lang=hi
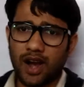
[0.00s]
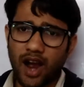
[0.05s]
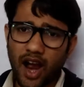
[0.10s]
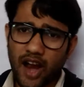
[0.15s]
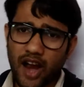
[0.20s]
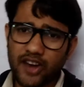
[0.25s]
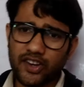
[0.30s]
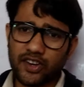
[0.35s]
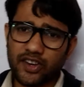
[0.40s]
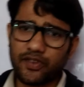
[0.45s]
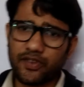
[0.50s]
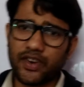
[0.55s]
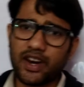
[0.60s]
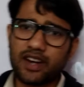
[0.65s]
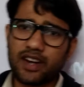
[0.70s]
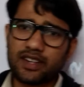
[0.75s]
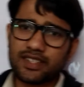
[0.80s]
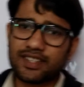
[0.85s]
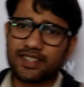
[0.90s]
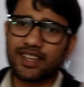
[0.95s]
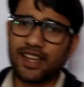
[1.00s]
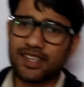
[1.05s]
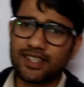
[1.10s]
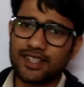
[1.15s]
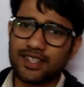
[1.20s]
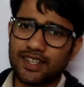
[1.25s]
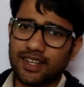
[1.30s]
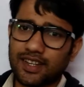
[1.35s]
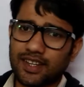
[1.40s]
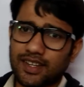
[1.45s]
हाय डियर फ्रेंड्स
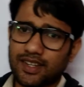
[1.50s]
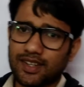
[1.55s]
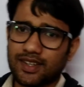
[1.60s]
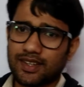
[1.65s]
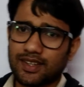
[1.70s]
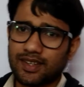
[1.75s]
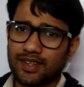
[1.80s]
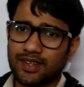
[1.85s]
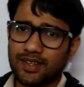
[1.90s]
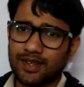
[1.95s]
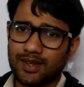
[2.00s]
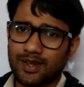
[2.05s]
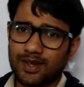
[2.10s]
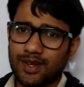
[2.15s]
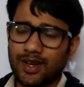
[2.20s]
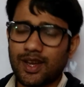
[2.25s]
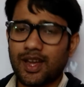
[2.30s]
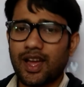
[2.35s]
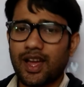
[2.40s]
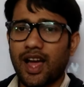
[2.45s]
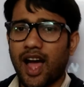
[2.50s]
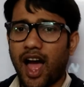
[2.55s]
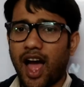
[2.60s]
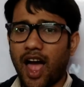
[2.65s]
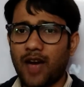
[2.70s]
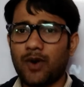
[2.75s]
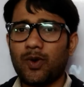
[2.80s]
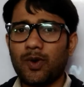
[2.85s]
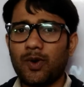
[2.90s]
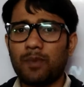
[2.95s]
कैसे हैं
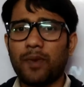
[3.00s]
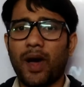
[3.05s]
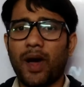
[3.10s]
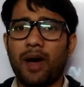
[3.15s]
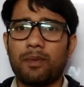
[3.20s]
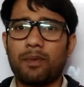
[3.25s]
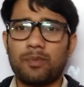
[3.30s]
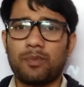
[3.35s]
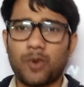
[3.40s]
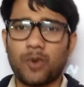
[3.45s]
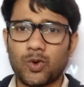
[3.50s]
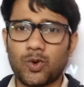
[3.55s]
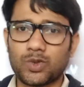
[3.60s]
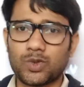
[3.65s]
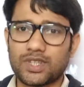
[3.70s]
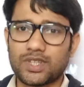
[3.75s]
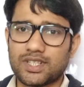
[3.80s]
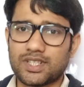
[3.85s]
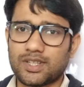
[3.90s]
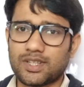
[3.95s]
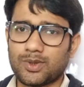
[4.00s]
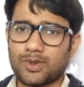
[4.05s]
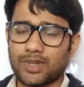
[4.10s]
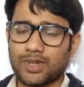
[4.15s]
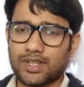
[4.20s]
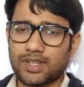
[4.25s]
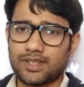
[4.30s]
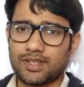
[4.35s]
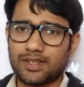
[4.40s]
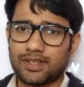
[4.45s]
आई होप आप बहुत अच्छे
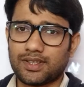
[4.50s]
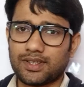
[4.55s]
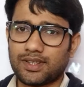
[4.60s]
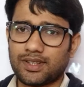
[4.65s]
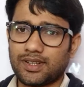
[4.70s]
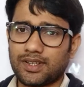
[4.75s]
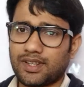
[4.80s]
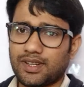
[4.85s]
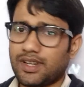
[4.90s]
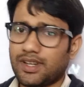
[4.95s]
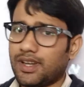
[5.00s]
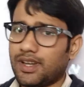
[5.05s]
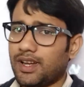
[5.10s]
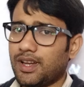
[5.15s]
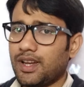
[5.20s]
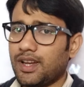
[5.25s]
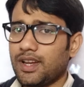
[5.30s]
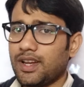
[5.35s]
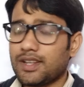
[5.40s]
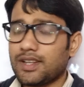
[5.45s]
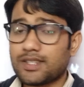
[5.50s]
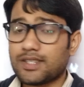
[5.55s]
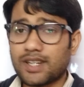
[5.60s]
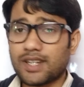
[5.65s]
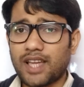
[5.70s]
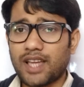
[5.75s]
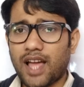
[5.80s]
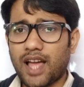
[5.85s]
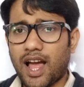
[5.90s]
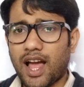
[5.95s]
होंगे
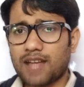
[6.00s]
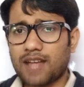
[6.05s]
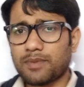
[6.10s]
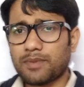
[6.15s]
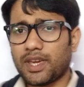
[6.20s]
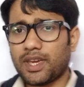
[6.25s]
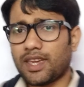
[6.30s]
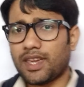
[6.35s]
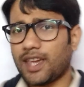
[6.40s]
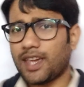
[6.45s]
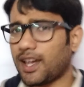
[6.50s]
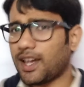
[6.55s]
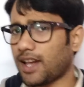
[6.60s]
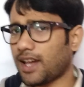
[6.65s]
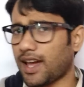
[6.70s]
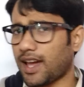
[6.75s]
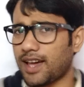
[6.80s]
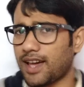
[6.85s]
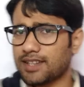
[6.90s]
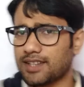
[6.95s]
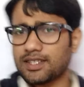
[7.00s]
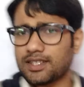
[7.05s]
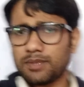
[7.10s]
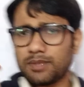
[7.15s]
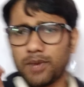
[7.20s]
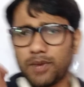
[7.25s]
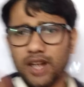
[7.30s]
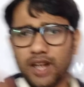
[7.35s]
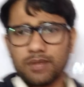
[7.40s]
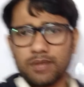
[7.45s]
चलिए आज मैं एक ऐसी
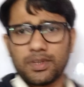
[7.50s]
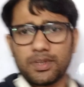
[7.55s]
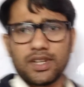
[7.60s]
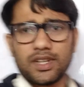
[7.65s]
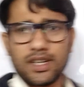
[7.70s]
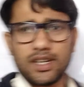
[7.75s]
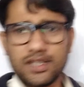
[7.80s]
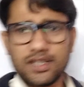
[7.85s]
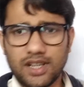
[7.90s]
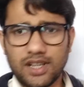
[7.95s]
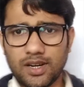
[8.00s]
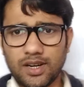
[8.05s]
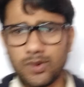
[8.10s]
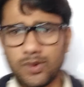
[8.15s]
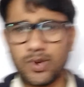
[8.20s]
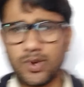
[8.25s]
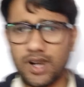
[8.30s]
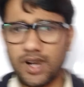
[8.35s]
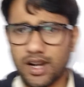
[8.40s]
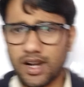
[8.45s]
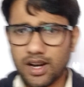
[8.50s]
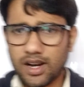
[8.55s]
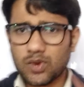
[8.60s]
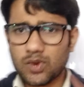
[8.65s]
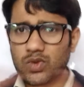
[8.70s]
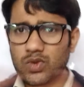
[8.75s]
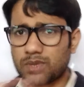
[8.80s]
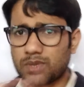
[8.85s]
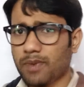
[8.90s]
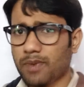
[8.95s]
बात बताने जा रहा हूँ अगर
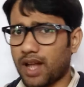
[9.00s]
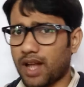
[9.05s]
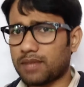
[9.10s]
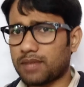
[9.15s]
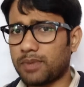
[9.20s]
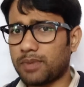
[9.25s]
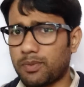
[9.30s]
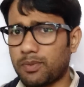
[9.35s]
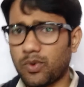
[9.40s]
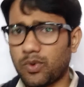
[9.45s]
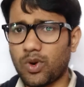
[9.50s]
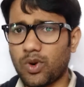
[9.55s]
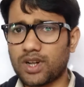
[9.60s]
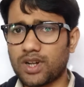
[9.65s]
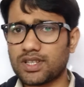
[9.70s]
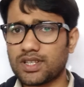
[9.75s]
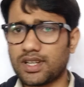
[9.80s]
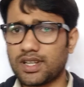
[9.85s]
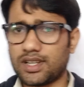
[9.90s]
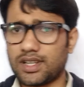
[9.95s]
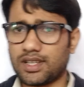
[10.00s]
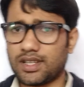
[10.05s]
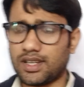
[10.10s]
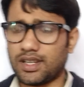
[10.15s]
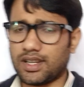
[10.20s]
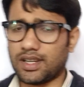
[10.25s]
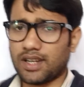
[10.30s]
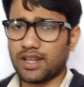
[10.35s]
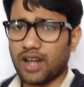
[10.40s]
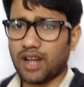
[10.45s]
उस बात पे फोकस करते
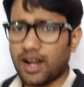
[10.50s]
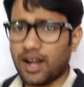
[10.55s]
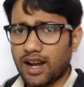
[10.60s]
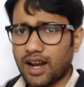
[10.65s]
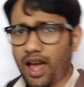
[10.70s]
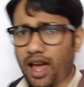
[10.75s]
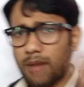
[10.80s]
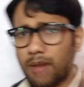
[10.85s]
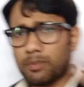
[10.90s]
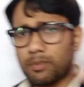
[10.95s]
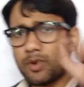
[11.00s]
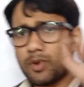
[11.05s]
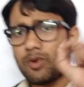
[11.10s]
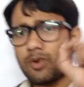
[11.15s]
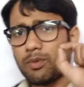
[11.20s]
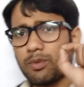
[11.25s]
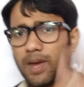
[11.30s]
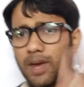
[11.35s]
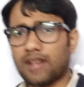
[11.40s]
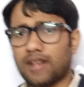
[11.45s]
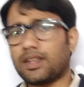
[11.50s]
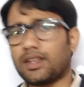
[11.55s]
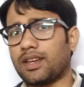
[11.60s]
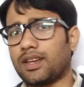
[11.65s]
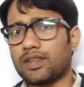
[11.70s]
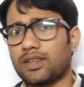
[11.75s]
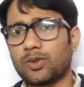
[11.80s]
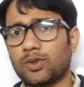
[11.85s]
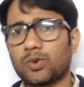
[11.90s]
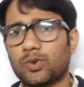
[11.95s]
हैं अगर आप में वो बात हैं
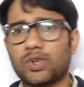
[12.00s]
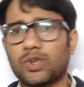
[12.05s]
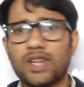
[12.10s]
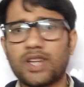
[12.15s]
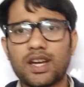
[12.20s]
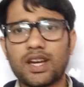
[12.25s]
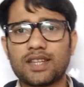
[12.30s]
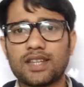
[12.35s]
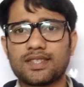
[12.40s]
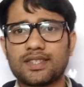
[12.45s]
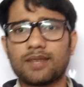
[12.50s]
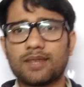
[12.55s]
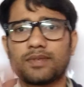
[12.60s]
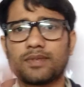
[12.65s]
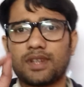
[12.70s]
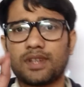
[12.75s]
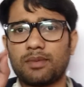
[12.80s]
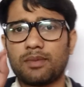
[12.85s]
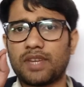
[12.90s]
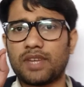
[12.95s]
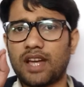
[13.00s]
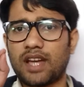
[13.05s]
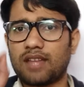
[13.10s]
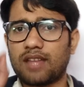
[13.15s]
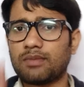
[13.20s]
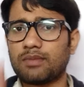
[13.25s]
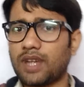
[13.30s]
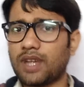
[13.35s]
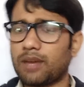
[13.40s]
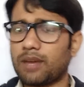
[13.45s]
तो दुनिया के सबसे अमीर
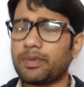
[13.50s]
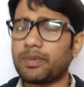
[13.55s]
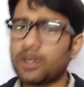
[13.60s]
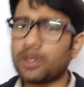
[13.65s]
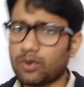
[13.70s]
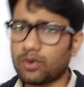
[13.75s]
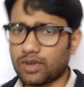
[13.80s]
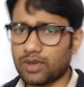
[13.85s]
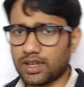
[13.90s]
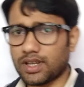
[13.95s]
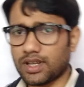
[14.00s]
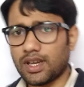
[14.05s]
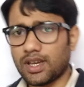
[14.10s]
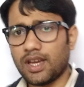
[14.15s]
आदमी आप ही होंगे